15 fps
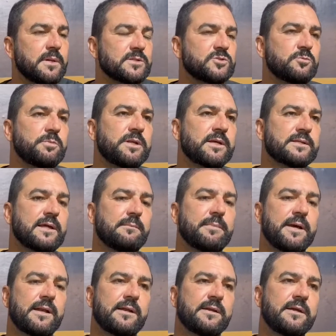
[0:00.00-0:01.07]
subir na
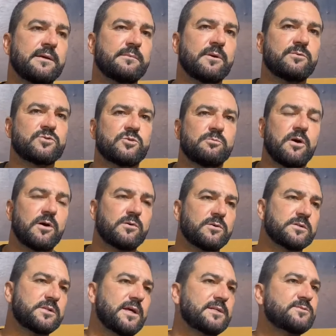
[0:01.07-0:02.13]
tabela, né? O futebol
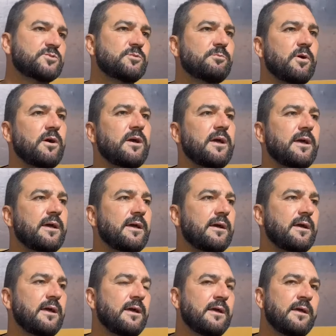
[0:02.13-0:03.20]
acontece, o futebol
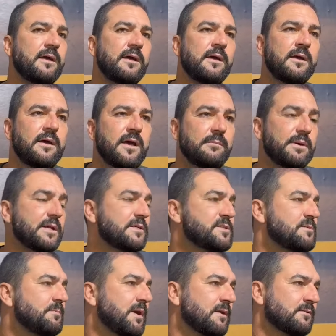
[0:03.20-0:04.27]
é, é
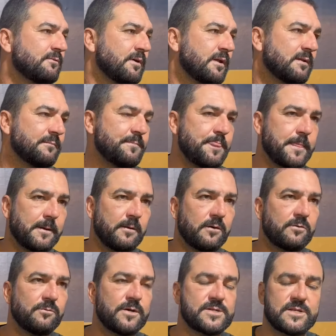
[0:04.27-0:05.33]
merecimento. Né? Eu
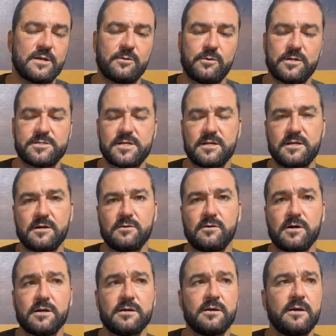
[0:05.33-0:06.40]
conversei com eles ali
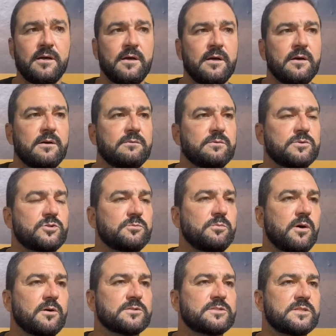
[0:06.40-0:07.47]
agora.
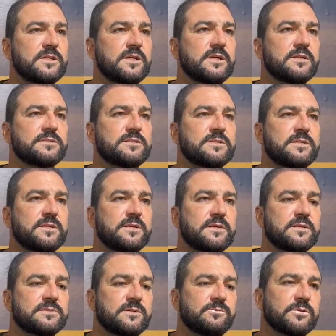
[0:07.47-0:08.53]
Futebol, se,
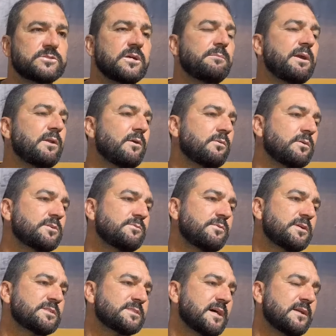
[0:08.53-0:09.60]
se, se você é melhor que o
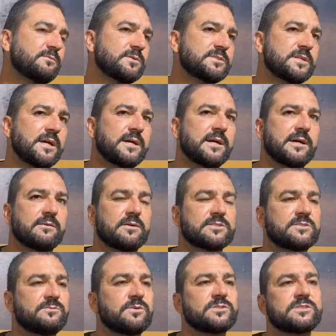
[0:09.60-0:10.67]
adversário, você ganha. Agora,
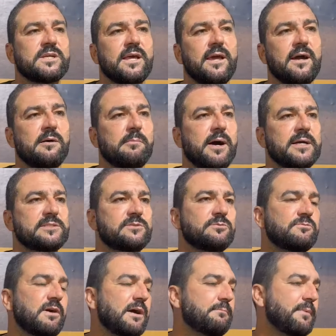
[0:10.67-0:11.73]
se você erra mais e
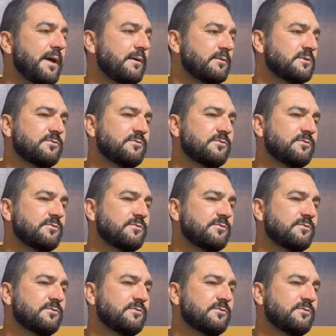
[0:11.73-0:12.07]
não vai bem o